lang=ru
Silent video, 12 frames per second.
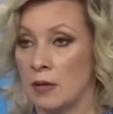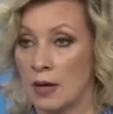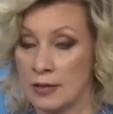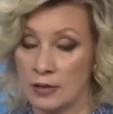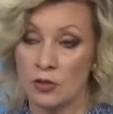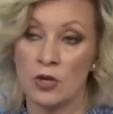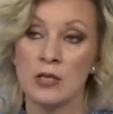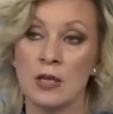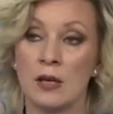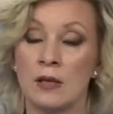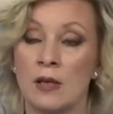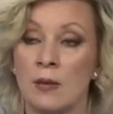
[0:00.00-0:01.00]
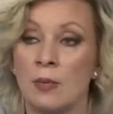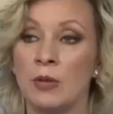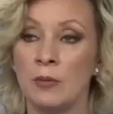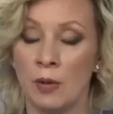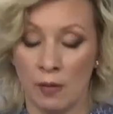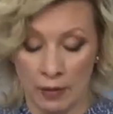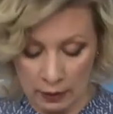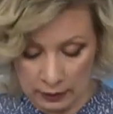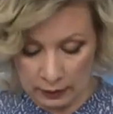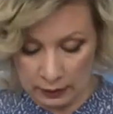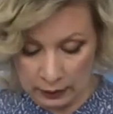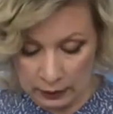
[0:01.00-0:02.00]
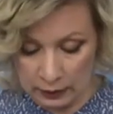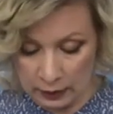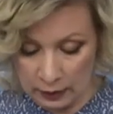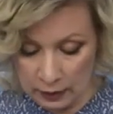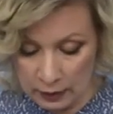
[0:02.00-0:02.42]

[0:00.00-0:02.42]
А сейчас они об этом говорят открыто.